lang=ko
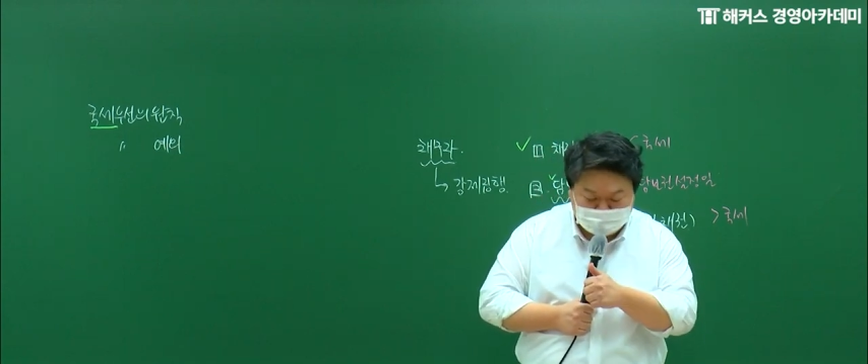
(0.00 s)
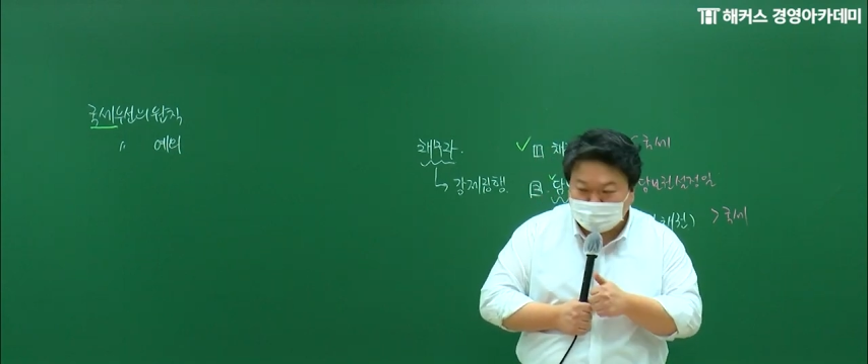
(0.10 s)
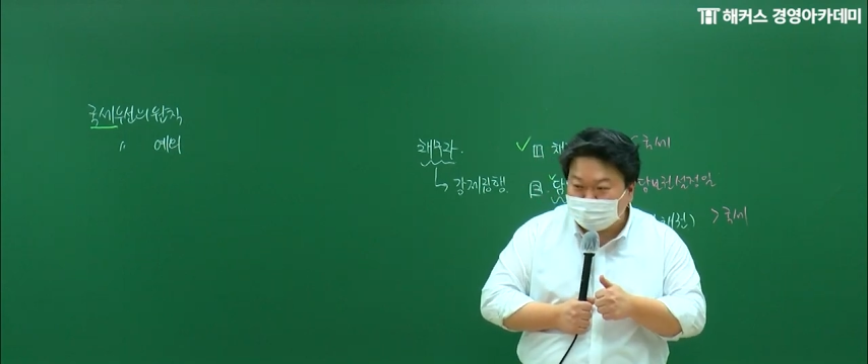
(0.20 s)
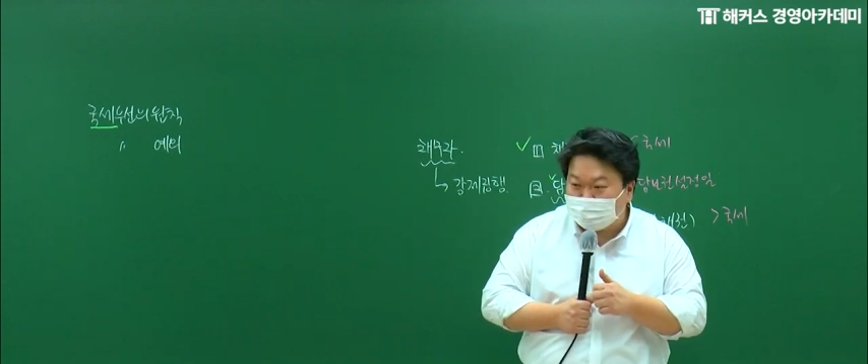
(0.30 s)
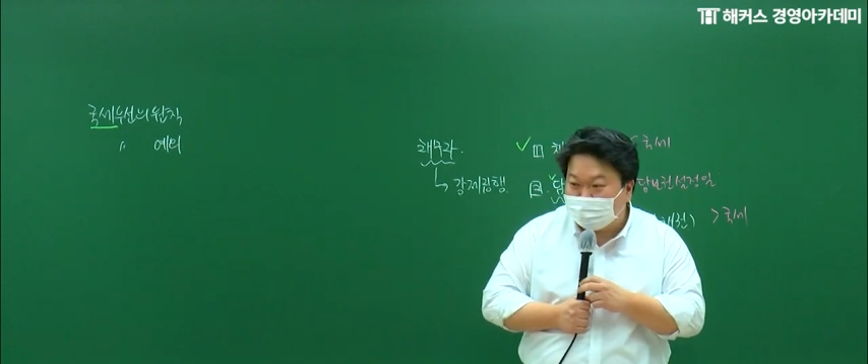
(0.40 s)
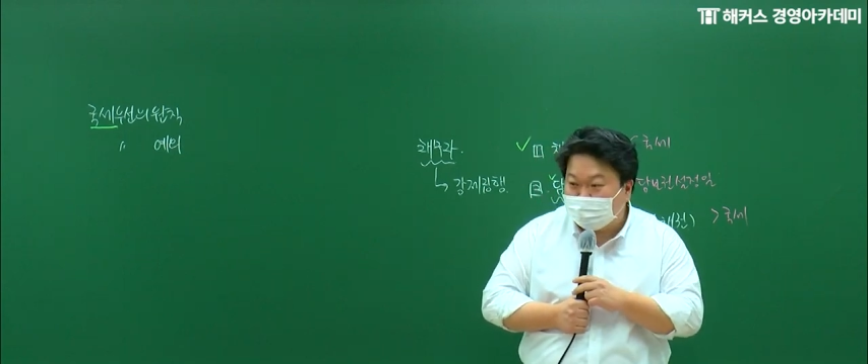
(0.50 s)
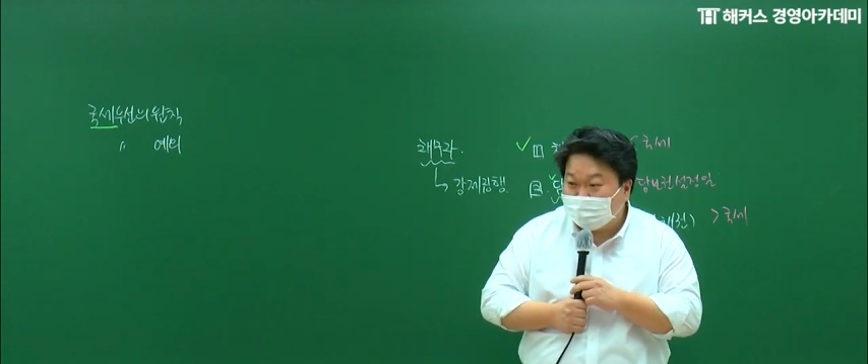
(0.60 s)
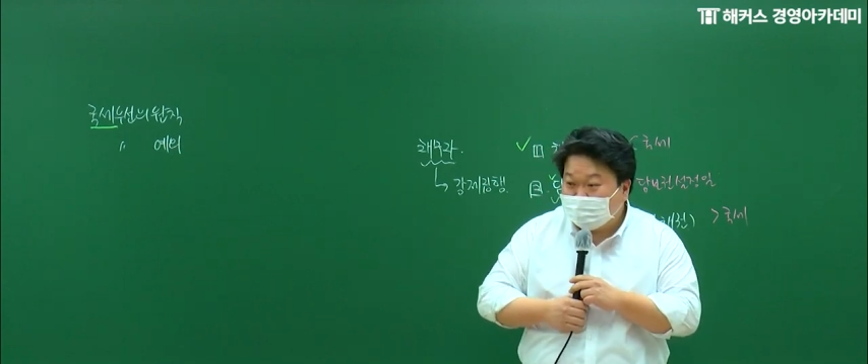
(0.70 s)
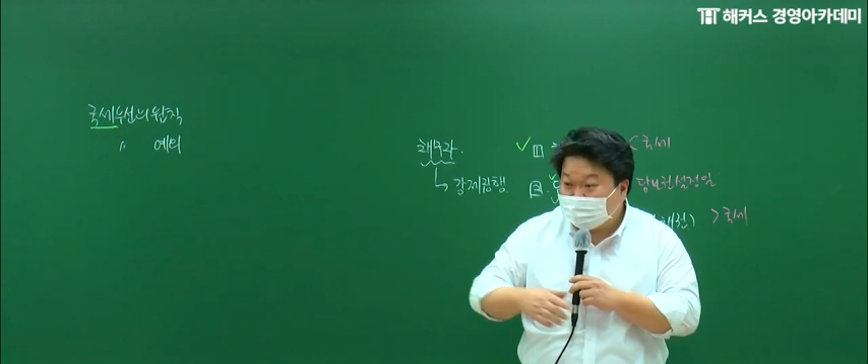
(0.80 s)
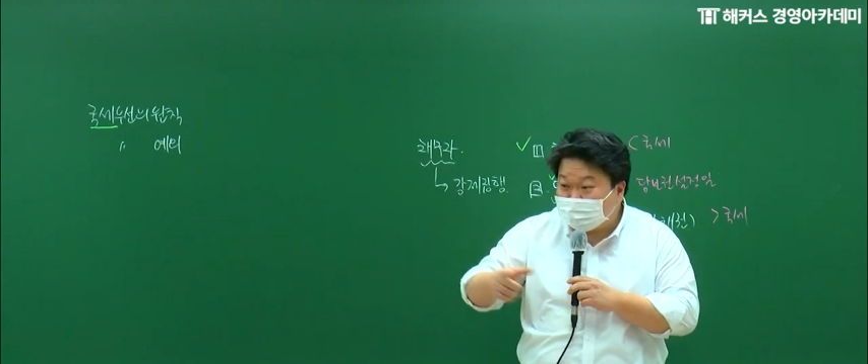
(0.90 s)
똑똑하네.
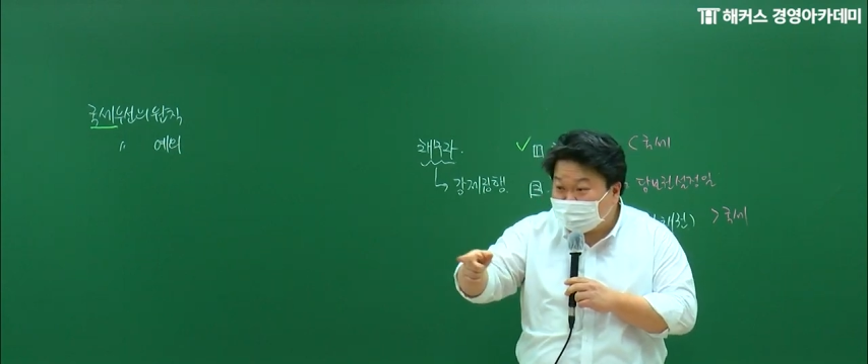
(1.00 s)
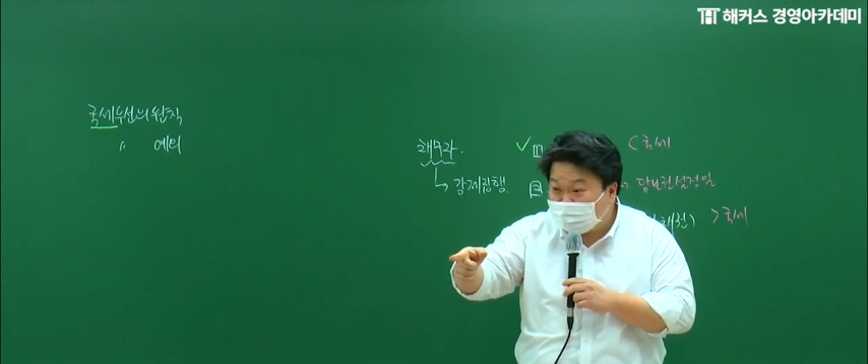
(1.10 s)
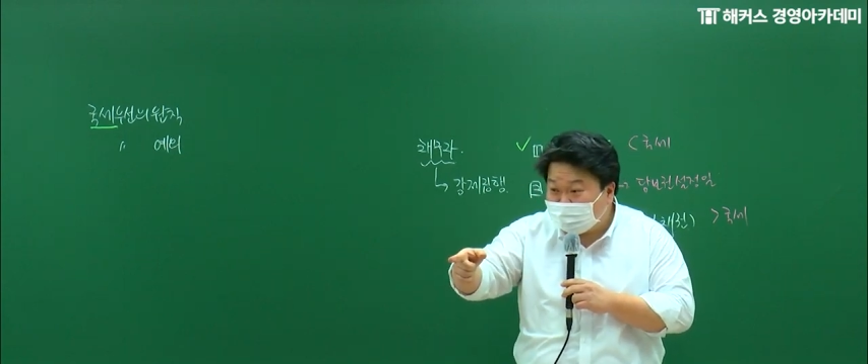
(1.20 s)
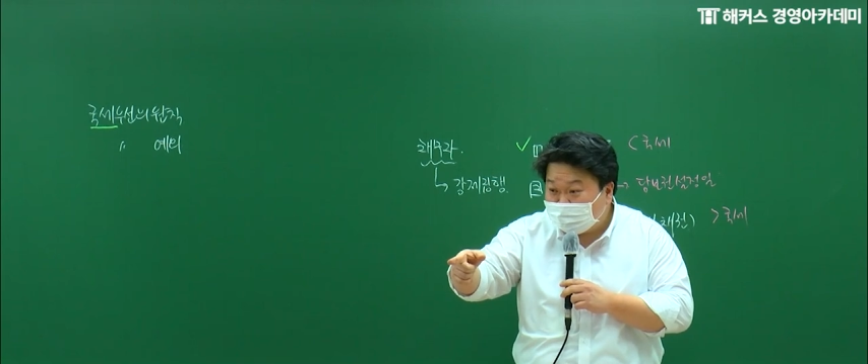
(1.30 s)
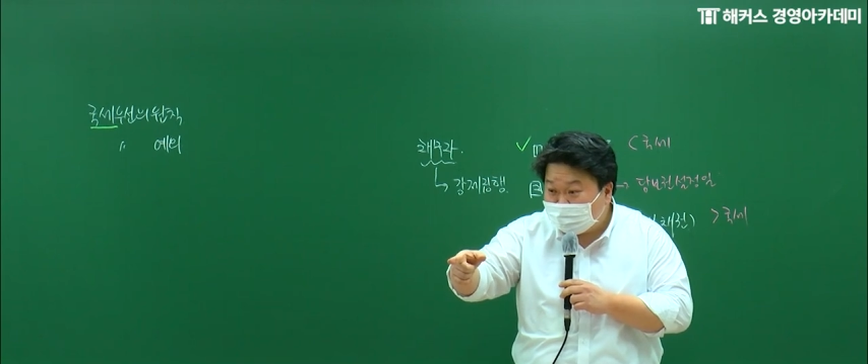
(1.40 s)
자체예요?